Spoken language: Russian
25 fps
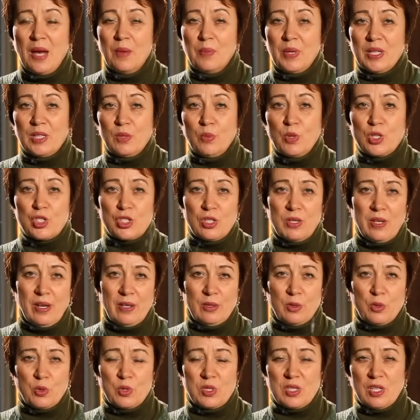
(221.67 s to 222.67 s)
Поэтому я
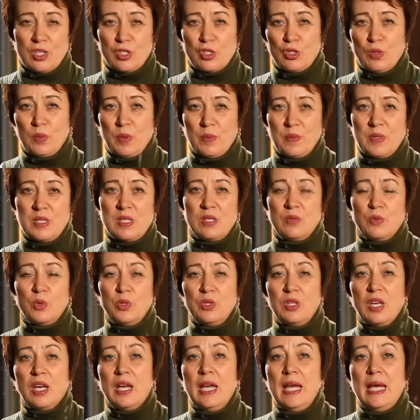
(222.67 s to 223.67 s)
желаю, друзья, чтобы мы
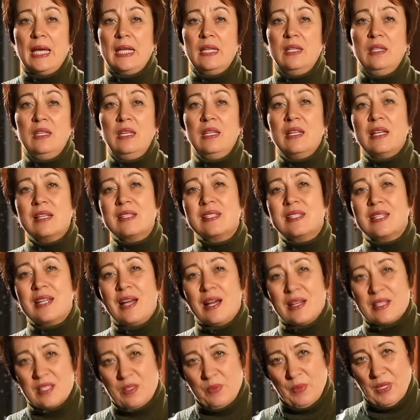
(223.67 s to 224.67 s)
сегодня не на
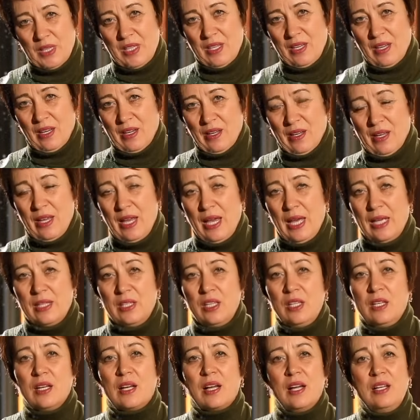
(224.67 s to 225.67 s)
страх смотрели,
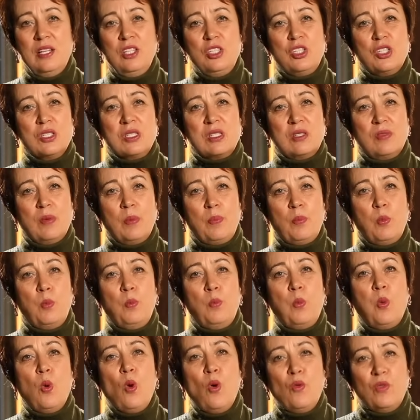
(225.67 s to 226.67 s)
не на количество
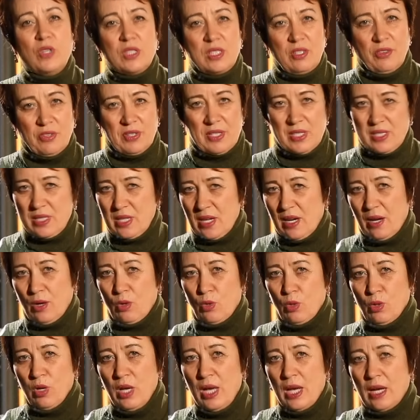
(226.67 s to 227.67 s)
поводов к
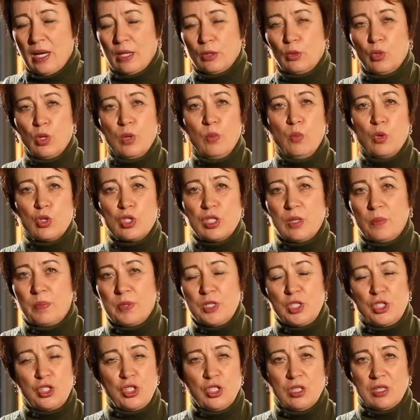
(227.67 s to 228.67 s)
страху, которые можно
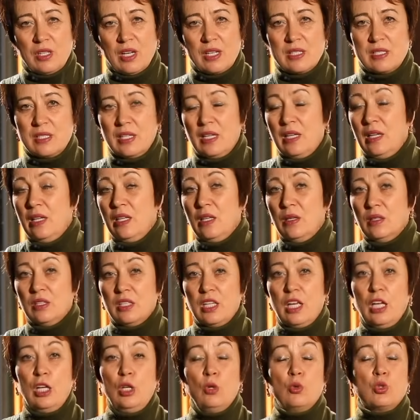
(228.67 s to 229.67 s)
посчитать или, не,
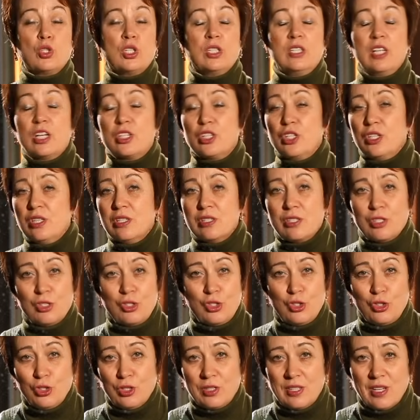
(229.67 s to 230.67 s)
или уже даже не
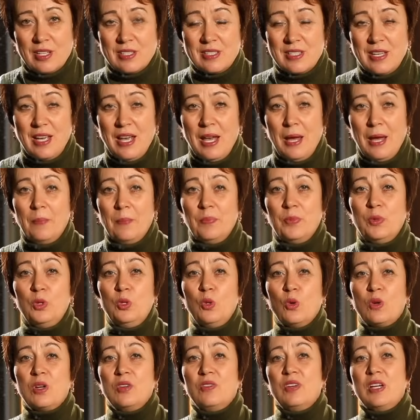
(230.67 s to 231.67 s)
сосчитать,
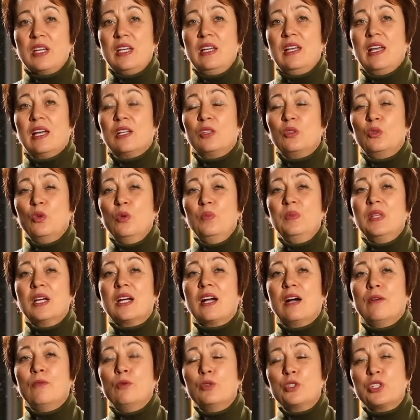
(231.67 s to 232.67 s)
но говорили о том, на
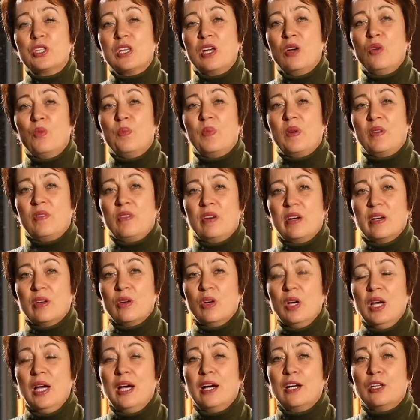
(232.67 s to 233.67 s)
кого же я уповаю,
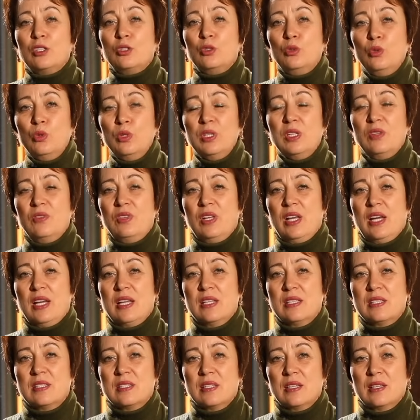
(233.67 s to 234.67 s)
кто
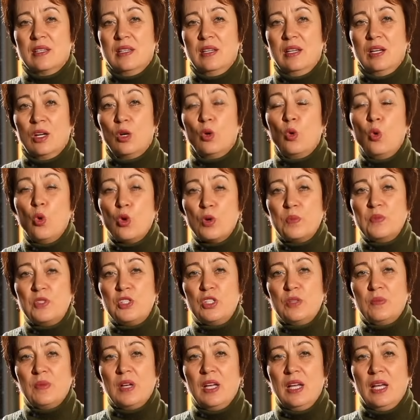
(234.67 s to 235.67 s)
является
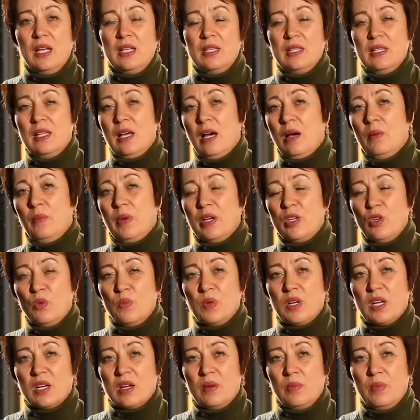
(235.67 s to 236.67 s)
кормчим на
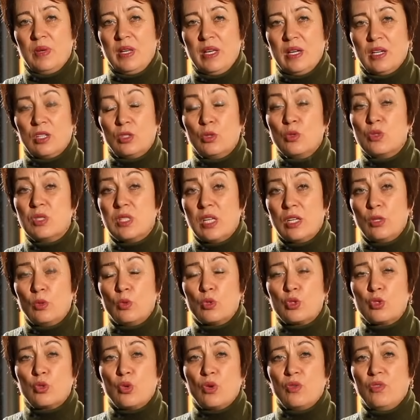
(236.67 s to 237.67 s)
моем корабле, кто стоит
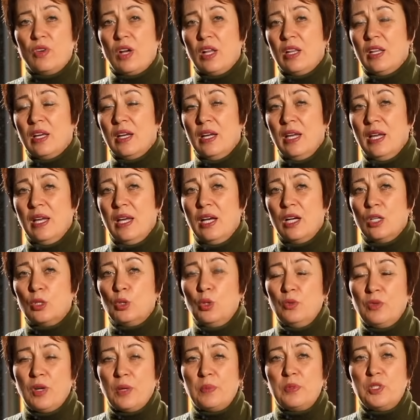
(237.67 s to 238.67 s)
у штурвала,
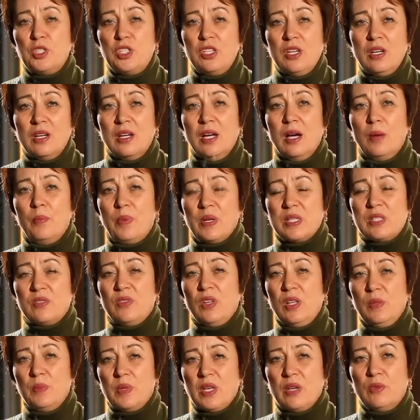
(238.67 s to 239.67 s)
кто вообще
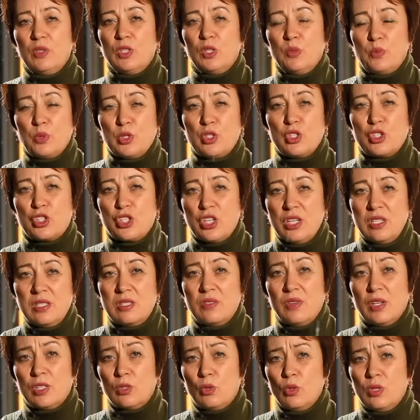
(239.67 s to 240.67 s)
позвал меня в это
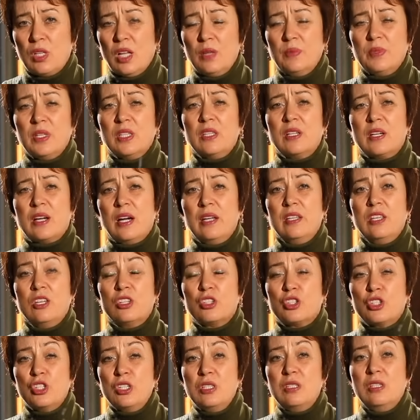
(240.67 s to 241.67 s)
путешествие, кто дал мне дыхание
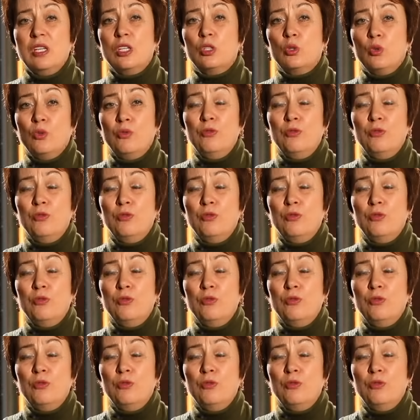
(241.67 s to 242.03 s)
жизни, кто